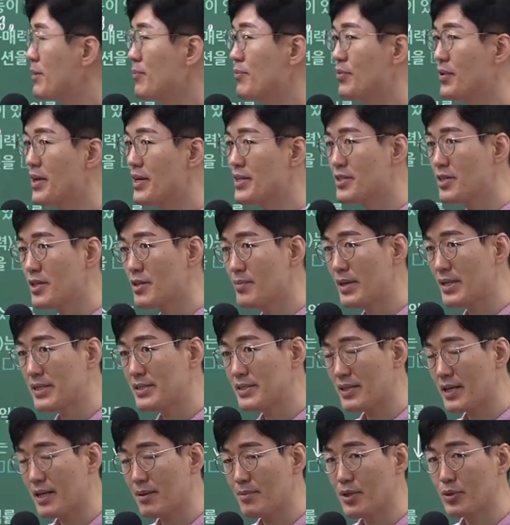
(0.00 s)
인플레이션이
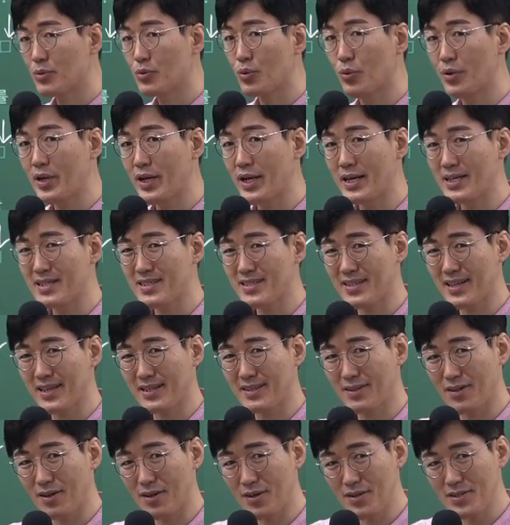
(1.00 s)
발생하면 돈의 가치가
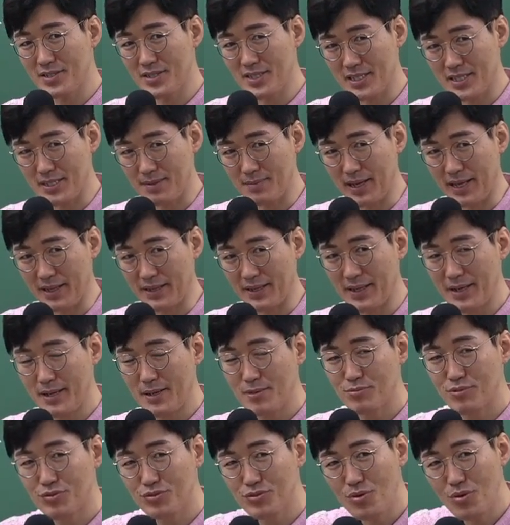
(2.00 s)
떨어지지만
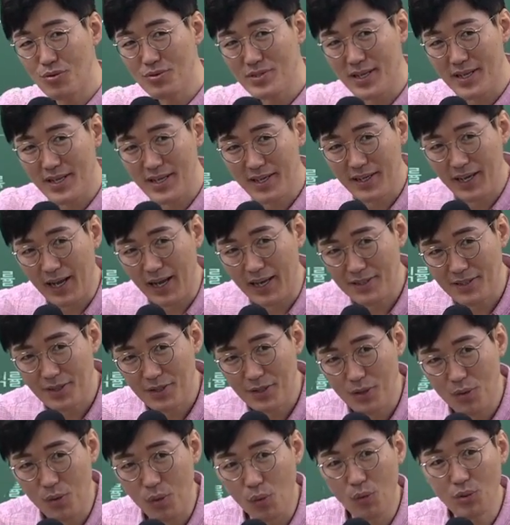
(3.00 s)
부동산의
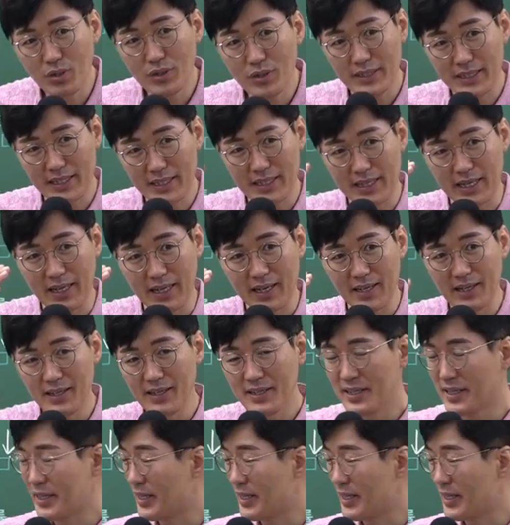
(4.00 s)
가격이 오르니까